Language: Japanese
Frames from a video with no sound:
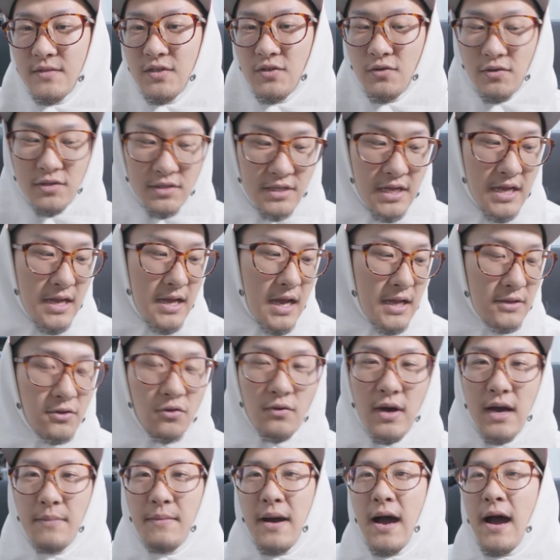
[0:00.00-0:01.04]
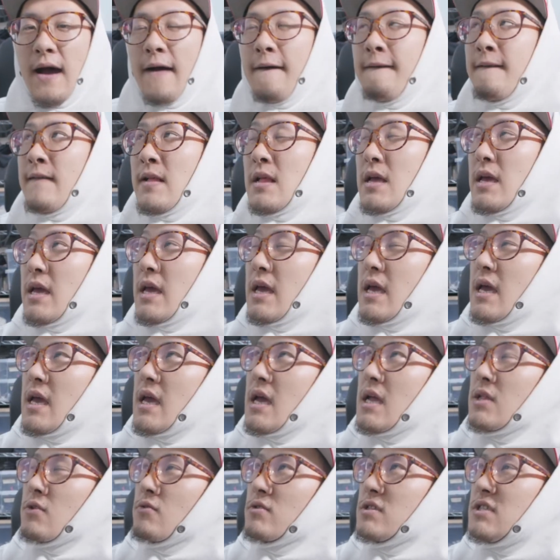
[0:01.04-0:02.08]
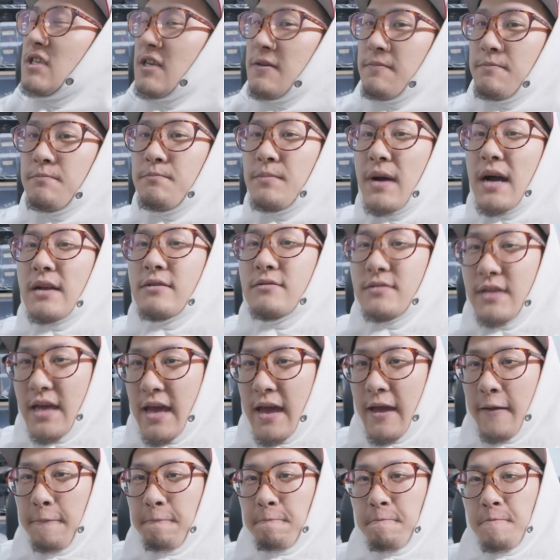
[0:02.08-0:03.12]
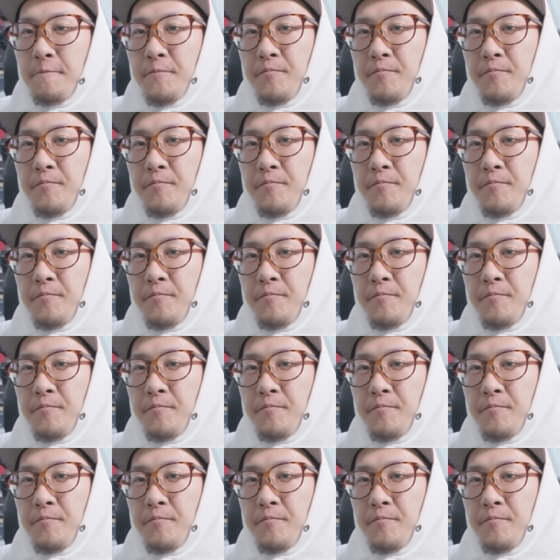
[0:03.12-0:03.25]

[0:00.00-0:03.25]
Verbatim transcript: そしてあとはジンバルで